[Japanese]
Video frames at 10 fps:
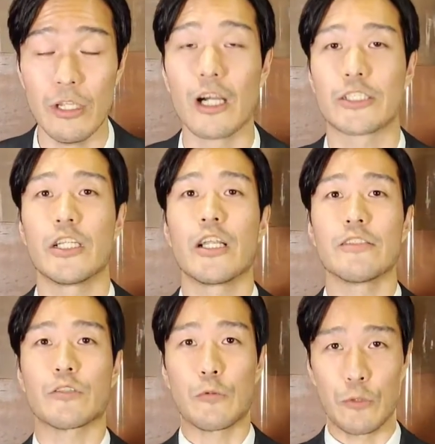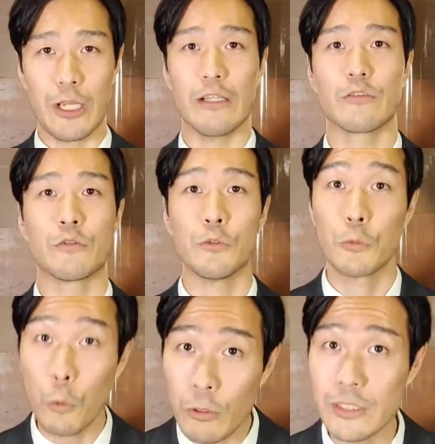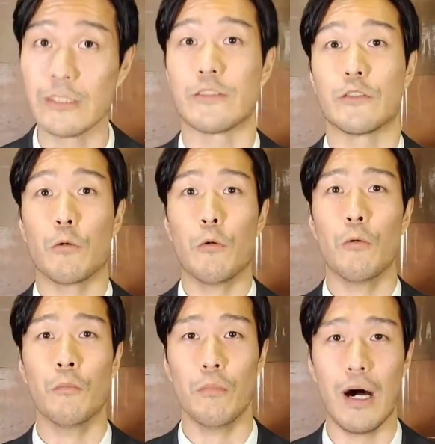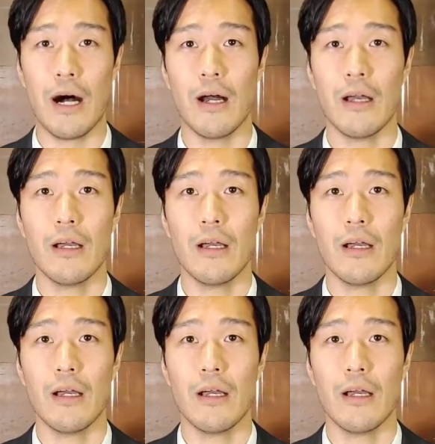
なんか知らないですけどね。すごいんですよ、ほんま。